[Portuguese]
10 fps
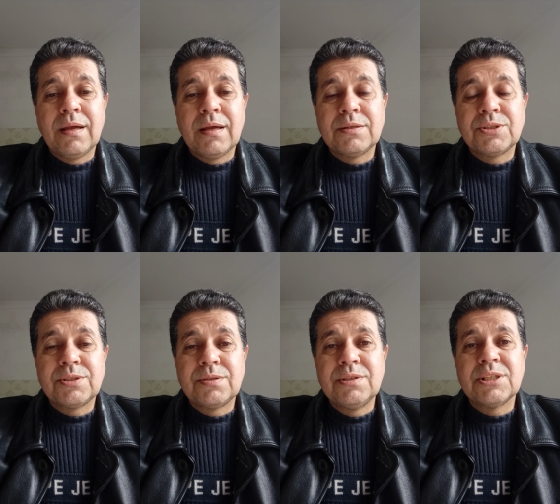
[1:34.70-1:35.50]

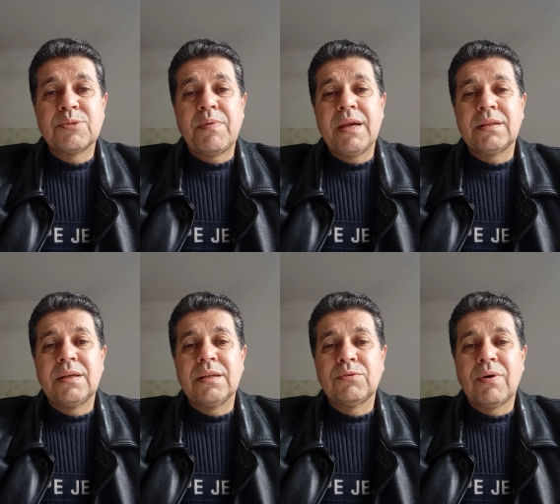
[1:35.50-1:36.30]
é, é, desperta
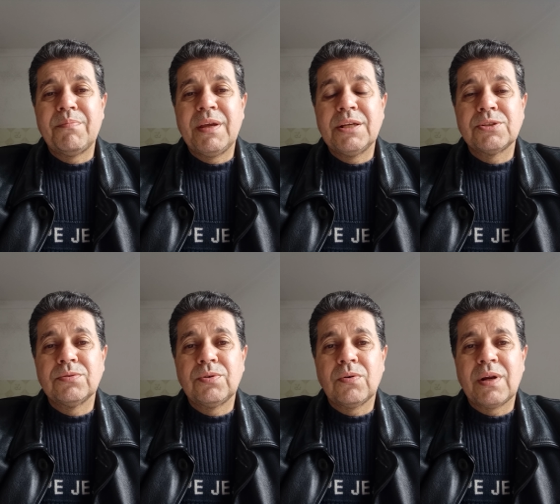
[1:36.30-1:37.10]
aí na tua mente,
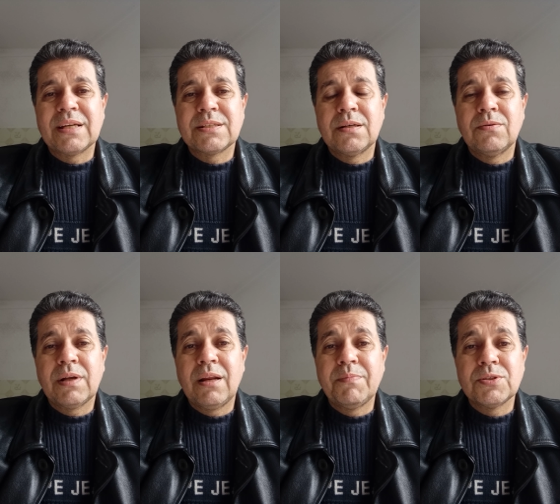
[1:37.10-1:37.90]
no teu coração,
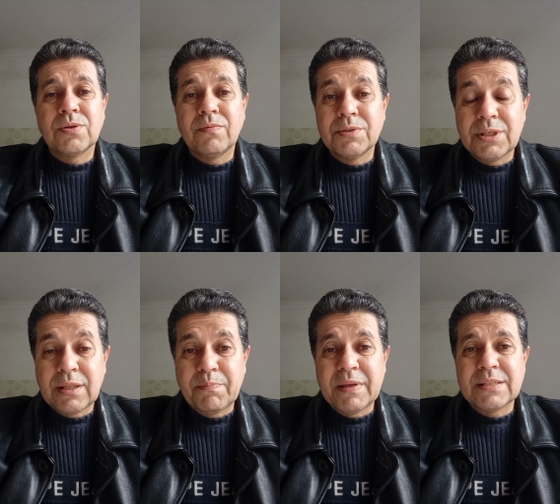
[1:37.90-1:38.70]
aquela pessoa que você
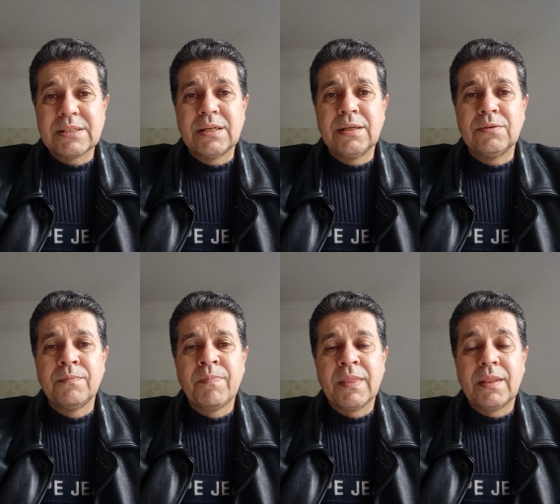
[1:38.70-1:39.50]
está pensando,
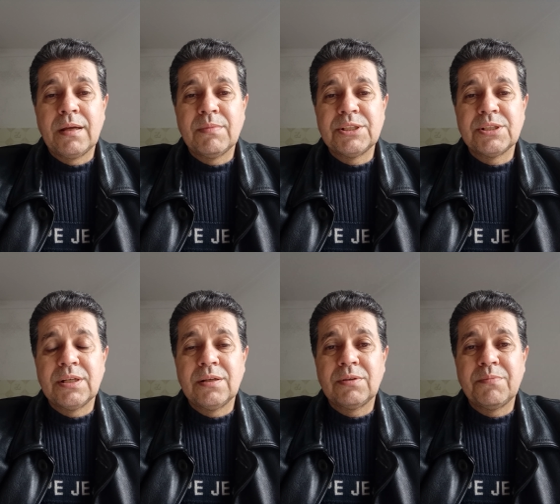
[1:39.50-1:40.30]
está
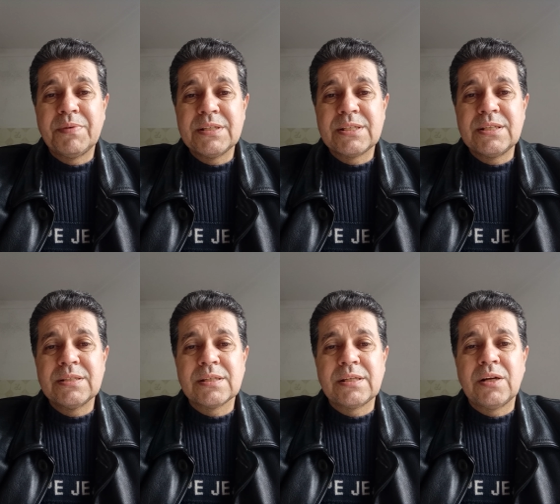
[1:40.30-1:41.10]
imaginando, que
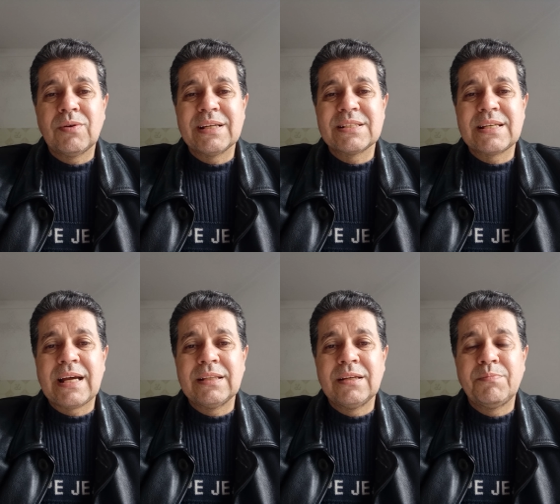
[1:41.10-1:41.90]
precisa ser
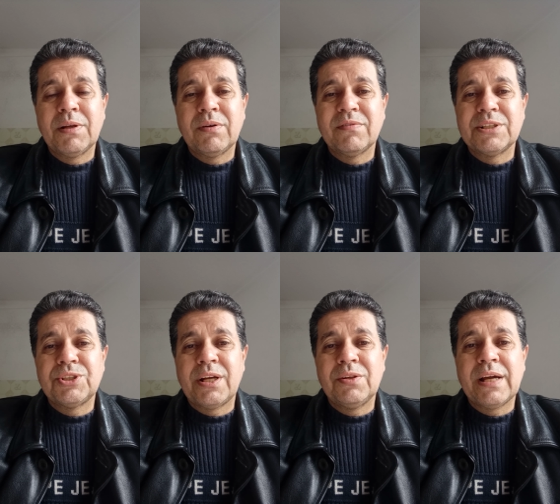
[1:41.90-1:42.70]
alcançada aí pelo
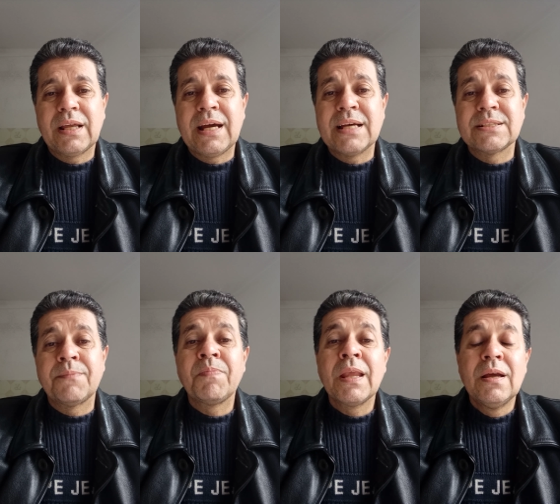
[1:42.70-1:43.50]
Evangelho da Graça,
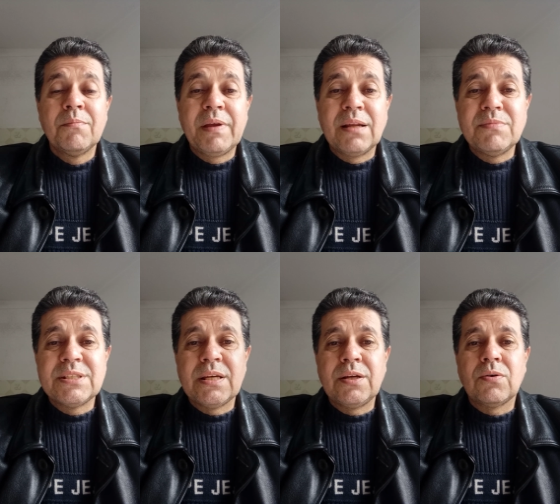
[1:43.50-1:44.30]
pela
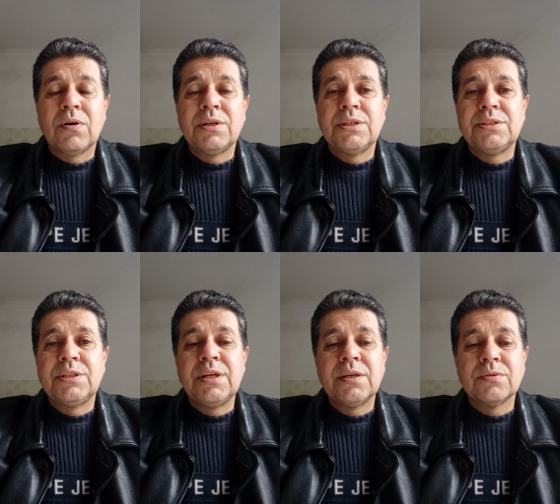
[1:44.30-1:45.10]
misericórdia de
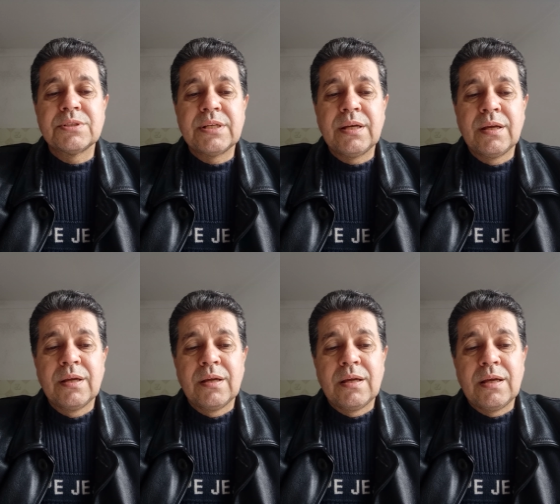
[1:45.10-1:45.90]
Deus, né?
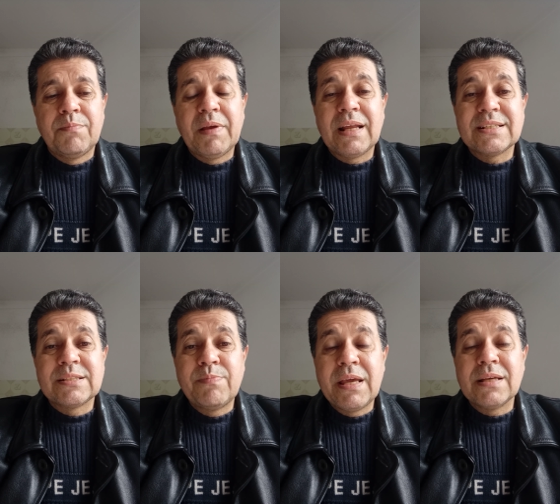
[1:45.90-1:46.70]
É,
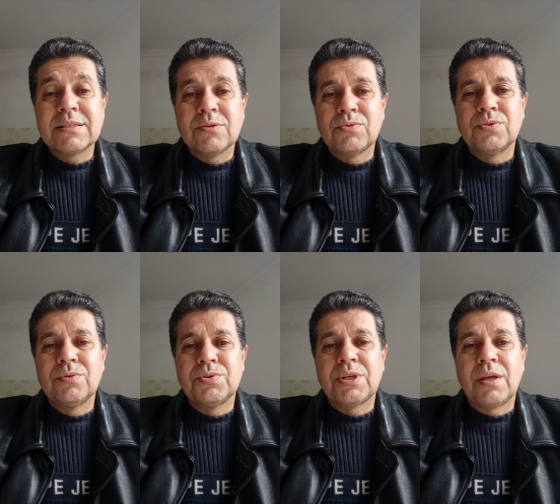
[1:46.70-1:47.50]
pelas bênçãos
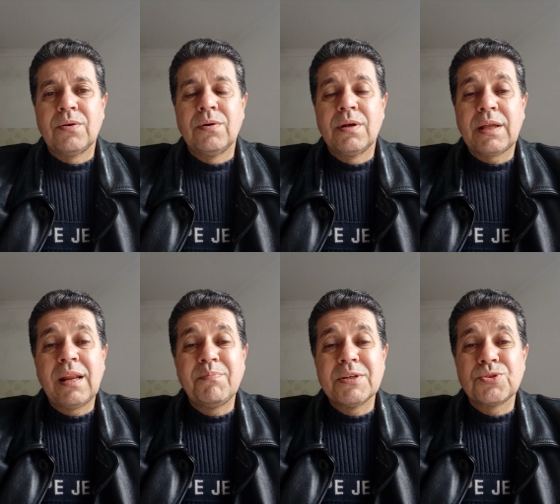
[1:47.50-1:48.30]
do Senhor,
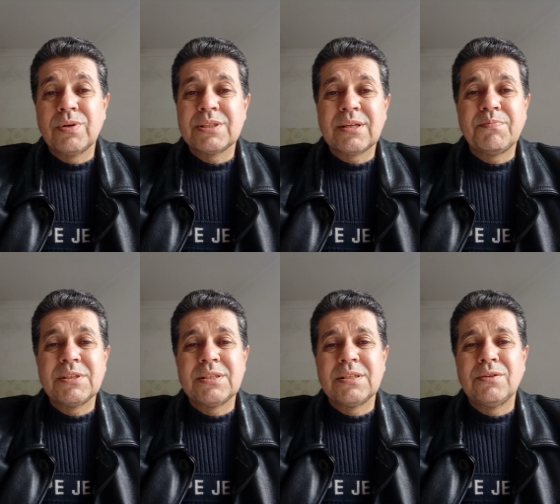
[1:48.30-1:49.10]
aquela pessoa que está
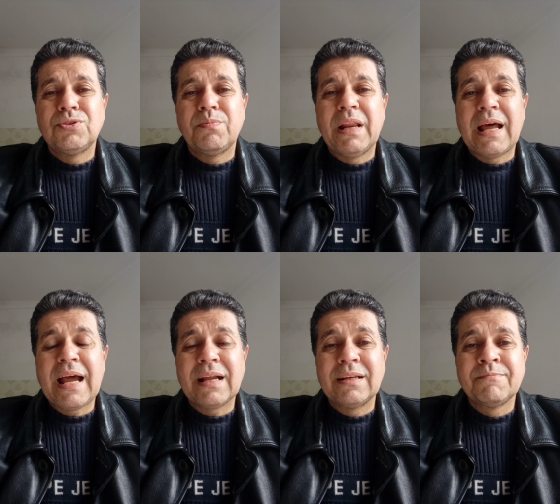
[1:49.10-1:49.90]
precisando de um
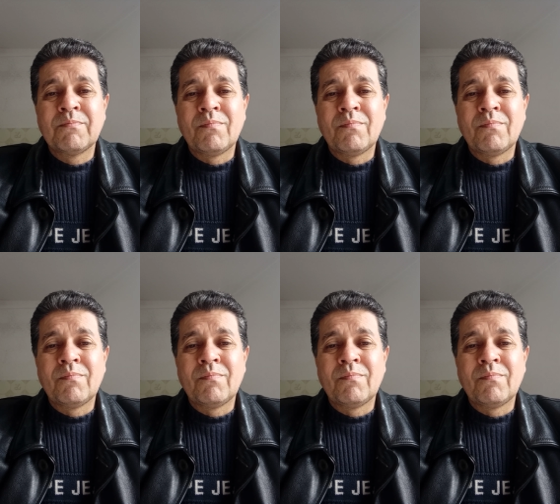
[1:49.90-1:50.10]
milagre